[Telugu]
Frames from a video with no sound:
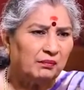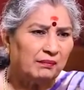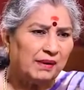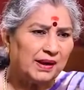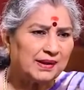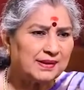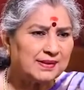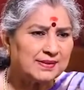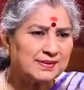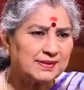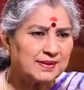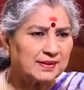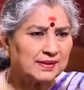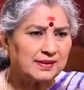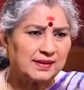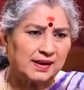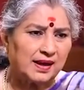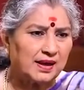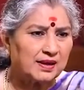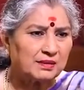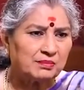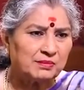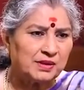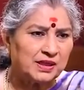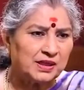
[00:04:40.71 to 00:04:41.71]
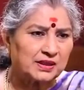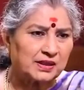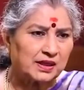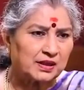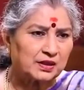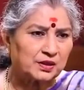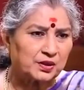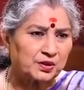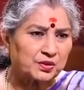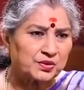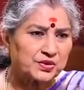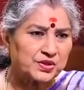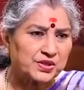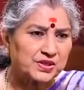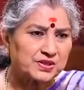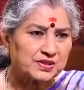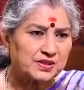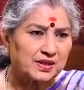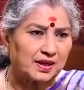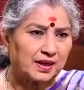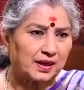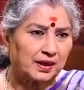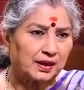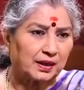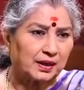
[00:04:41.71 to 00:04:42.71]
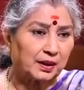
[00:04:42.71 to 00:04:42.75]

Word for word: మానేశాక నార్మల్ కలర్ వచ్చేసా